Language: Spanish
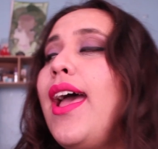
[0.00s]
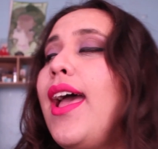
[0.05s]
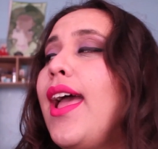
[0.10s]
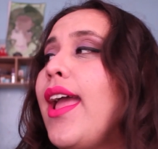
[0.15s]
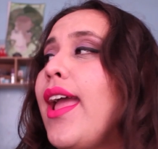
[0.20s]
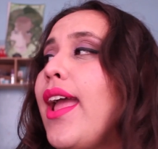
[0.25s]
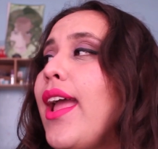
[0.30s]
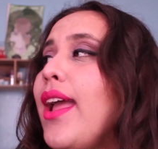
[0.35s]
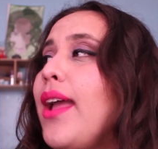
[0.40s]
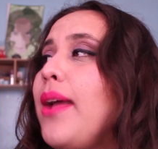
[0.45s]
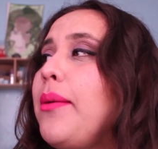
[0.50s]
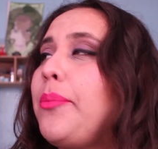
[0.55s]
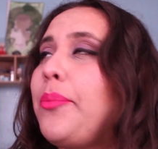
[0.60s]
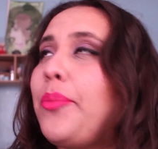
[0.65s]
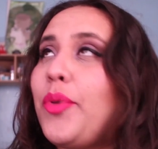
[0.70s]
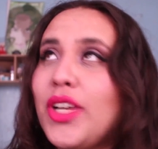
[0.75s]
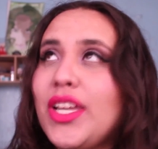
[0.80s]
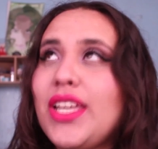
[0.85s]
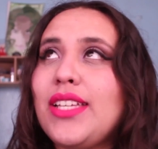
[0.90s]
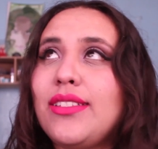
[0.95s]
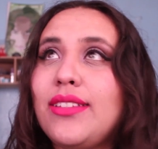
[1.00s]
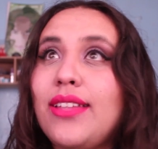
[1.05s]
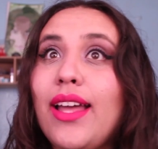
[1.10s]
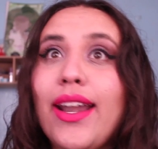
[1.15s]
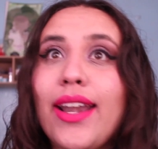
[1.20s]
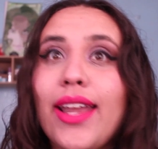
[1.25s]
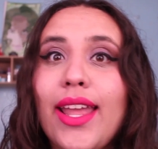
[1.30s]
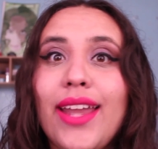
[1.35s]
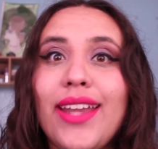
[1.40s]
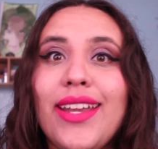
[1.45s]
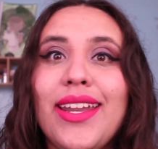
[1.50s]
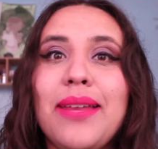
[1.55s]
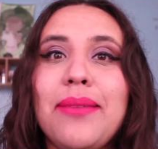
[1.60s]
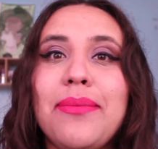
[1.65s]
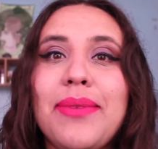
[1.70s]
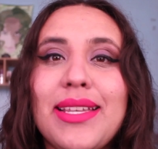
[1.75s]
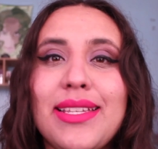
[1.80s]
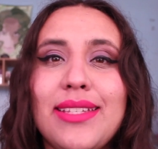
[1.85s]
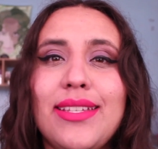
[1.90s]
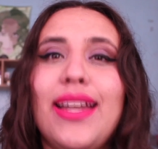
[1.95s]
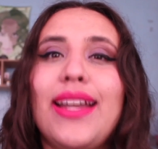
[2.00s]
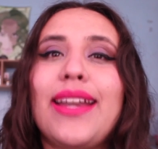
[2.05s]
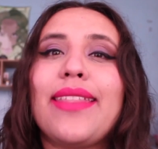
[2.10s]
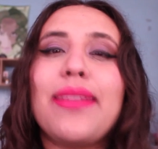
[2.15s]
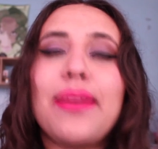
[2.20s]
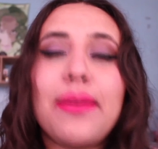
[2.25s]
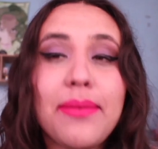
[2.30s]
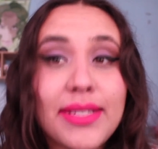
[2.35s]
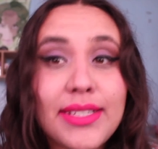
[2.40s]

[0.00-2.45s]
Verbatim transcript: Eh, voy a estar en el bazar de